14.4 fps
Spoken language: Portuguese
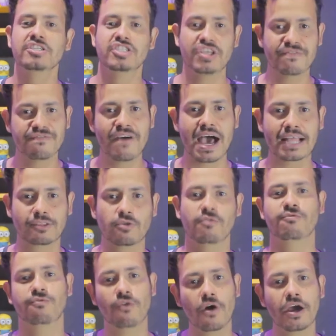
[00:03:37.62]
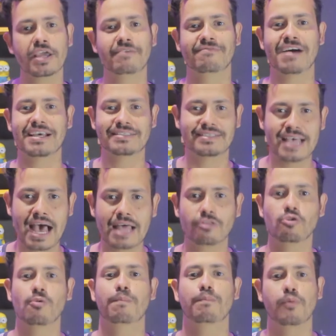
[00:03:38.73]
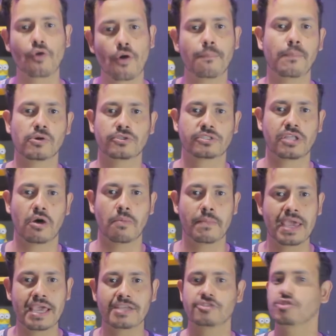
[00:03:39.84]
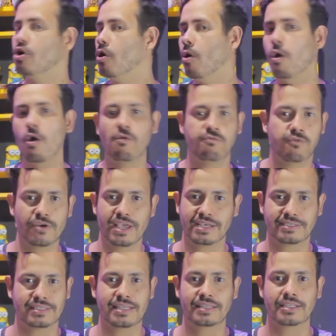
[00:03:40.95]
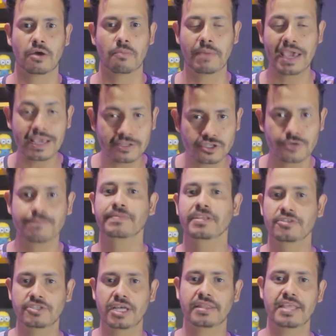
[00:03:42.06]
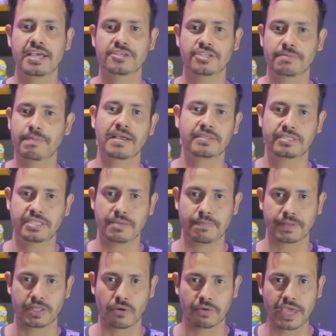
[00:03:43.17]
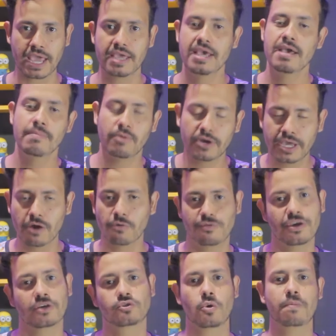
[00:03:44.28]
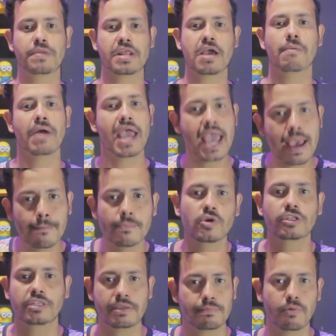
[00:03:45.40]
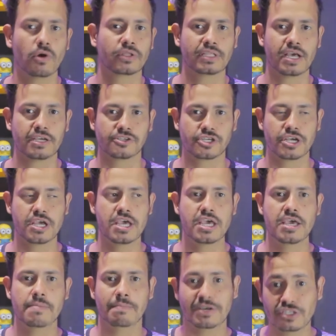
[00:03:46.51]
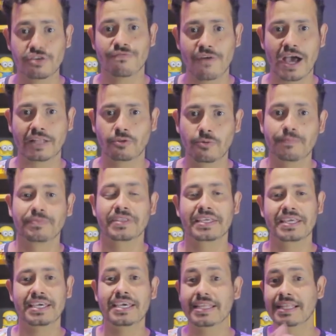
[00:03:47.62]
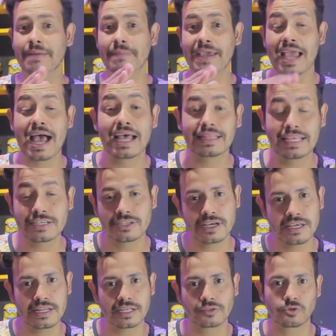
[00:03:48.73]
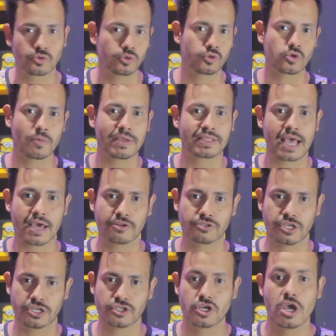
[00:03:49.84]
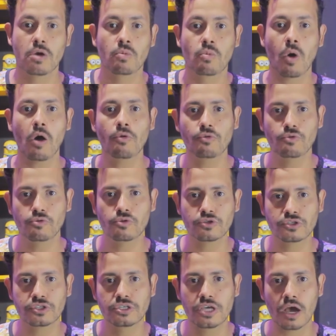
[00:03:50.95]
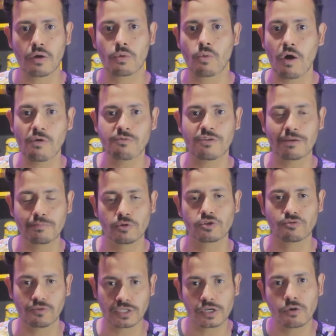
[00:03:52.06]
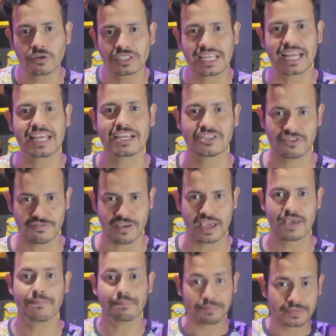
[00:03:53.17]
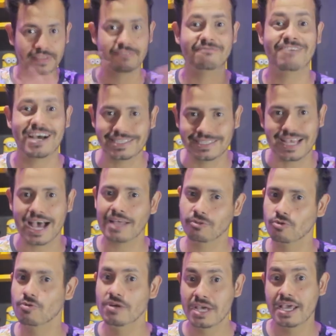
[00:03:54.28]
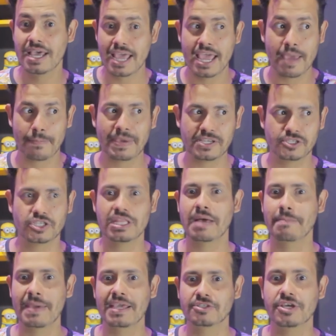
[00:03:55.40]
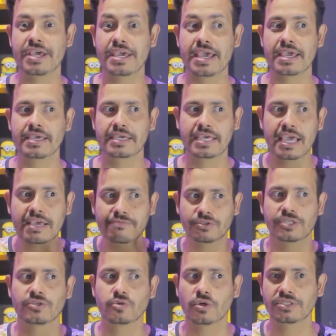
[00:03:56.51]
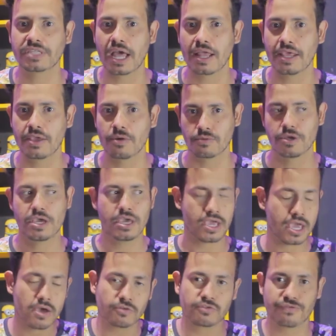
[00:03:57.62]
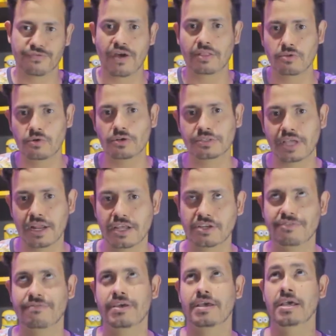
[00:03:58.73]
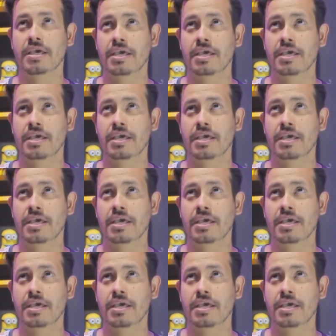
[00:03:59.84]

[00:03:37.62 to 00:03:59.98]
De fato, foi vazado propositalmente ou foi acidentalmente? Já deixa e participa, tá ok? Porque ouvir a sua opinião é muito importante. Mas de fato, e também, ah, deixa aí nas, nos comentários, gente, qual nudes, de, qual famoso você gostaria de ver vazado repentinamente aí, hein? Quem que vocês gostariam? Eu, de fato, gostaria de ver